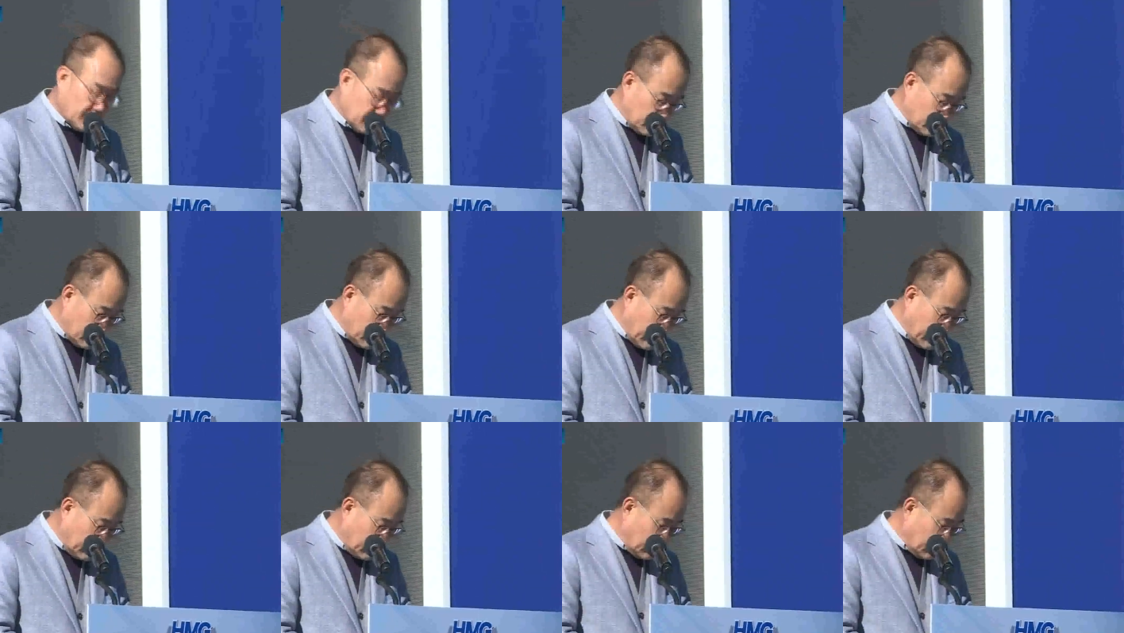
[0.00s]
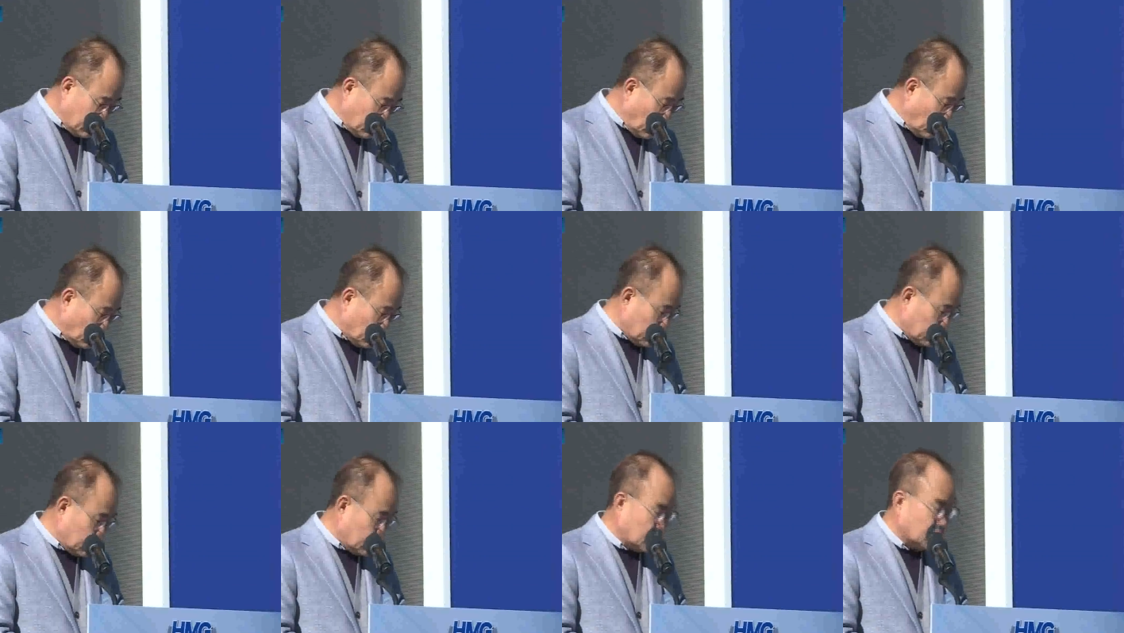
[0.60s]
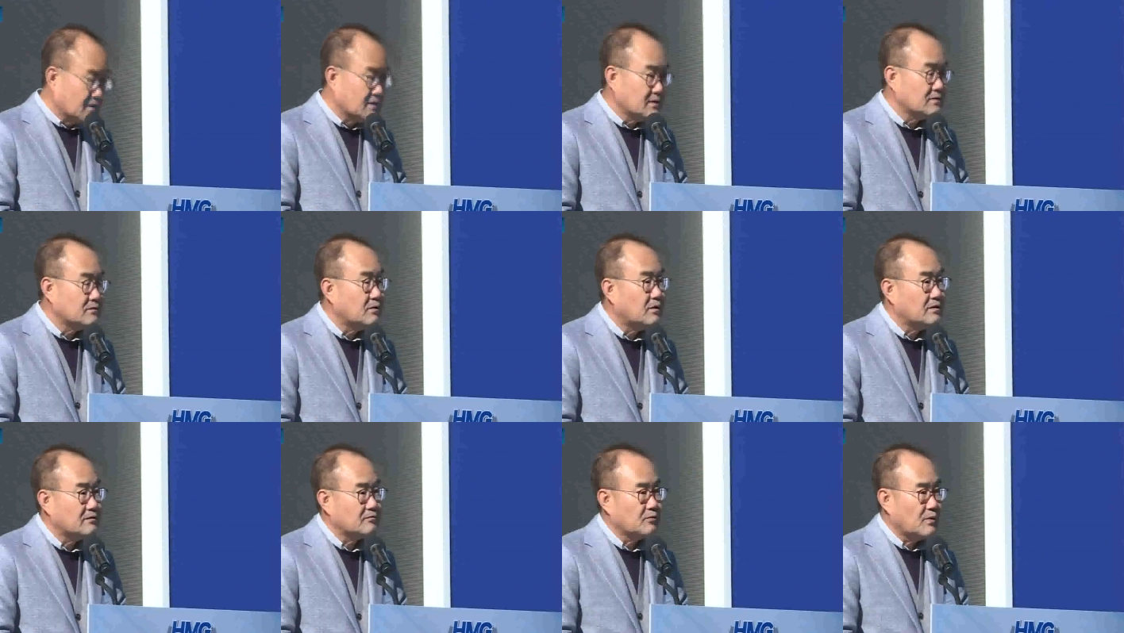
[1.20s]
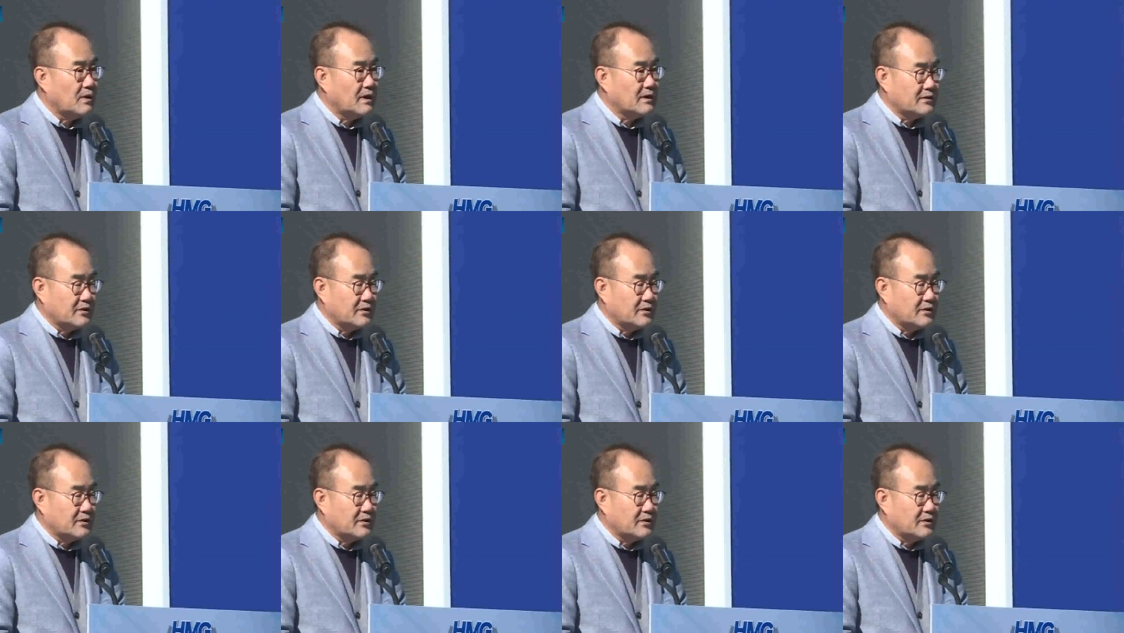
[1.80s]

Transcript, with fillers: 상황에 스스로 대처할 수 있는